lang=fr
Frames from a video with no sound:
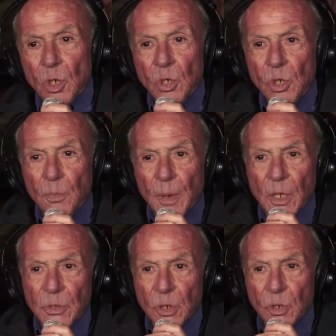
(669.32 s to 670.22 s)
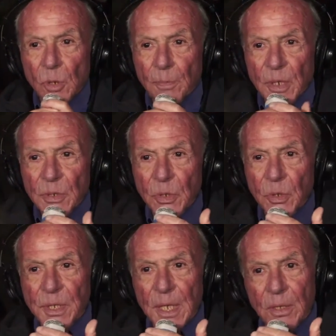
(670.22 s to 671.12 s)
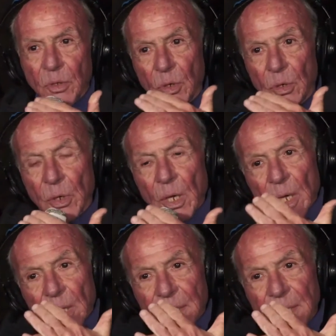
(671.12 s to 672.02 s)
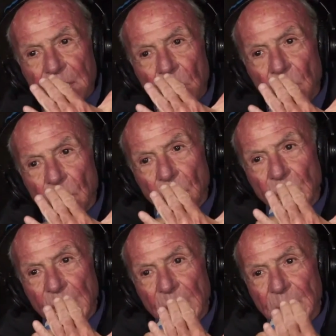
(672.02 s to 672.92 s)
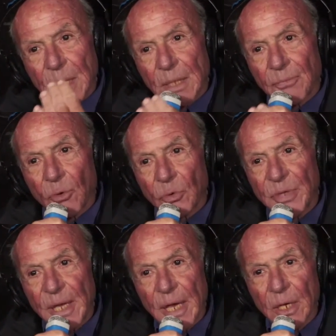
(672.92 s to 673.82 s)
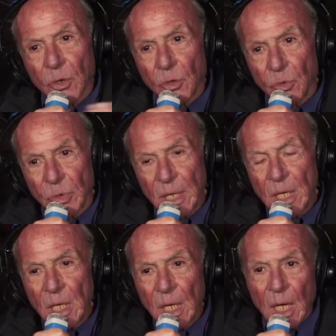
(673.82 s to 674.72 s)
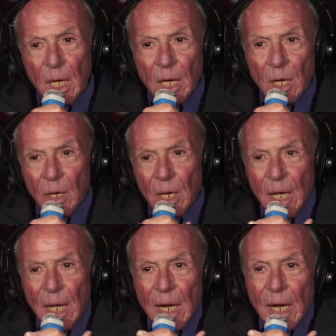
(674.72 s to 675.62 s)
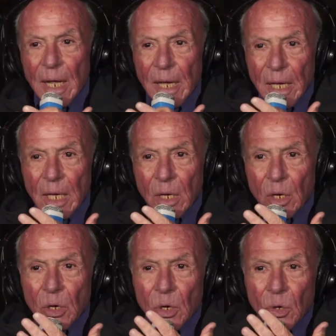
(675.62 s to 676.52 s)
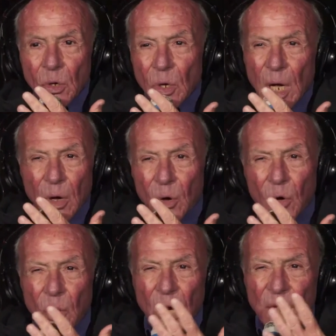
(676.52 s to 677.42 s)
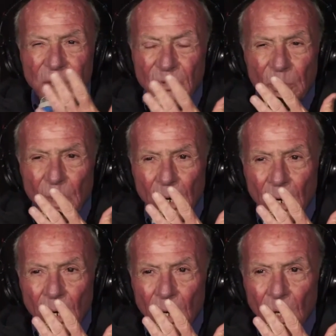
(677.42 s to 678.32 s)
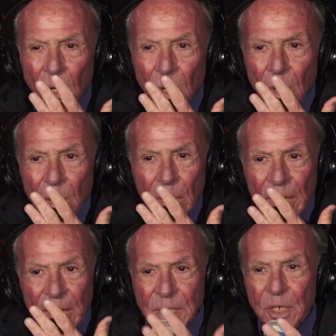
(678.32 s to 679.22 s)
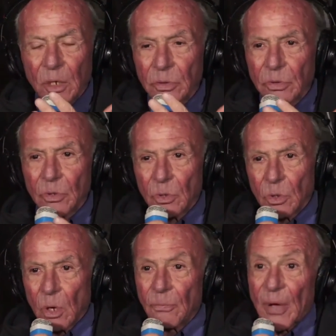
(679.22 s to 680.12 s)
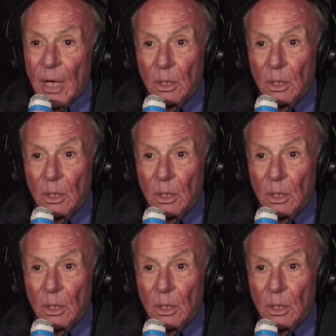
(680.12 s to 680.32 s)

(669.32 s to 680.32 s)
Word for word: je, pense, je pense que cette, euh, cette frontière que tu dis, elle est relativement récente. Enfin,